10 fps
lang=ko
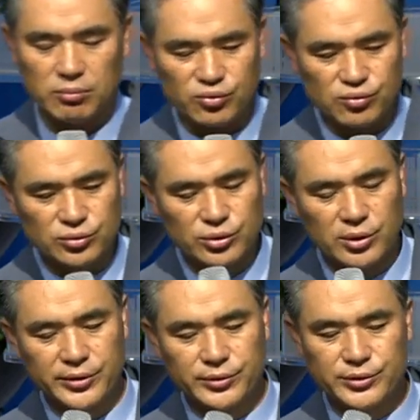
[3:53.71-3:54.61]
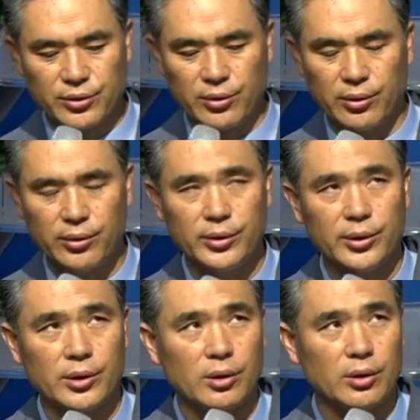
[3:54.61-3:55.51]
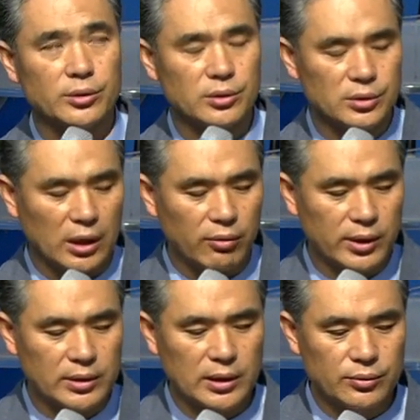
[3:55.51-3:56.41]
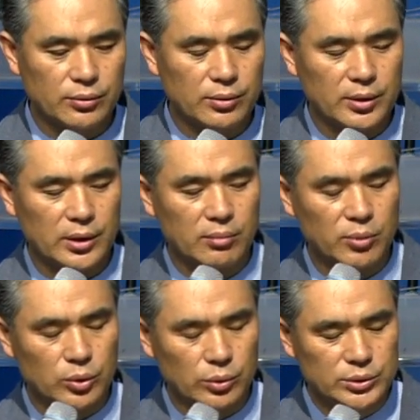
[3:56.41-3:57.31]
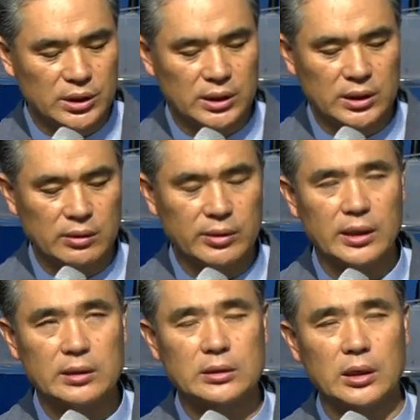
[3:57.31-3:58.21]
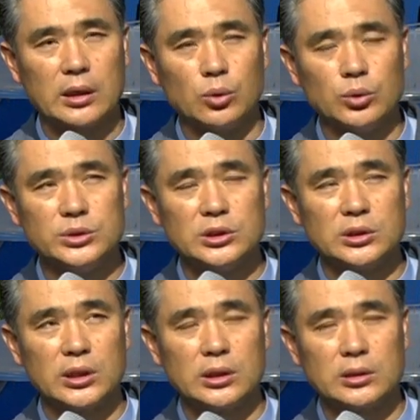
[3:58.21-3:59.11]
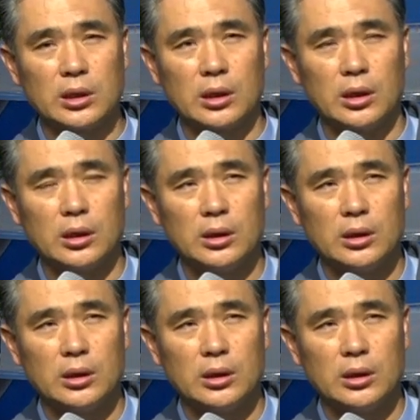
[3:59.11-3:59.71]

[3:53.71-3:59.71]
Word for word: 풍성하여서 어떤 대화를 나누거나 뭐 논쟁을 하거나 할 때 논증을 할 때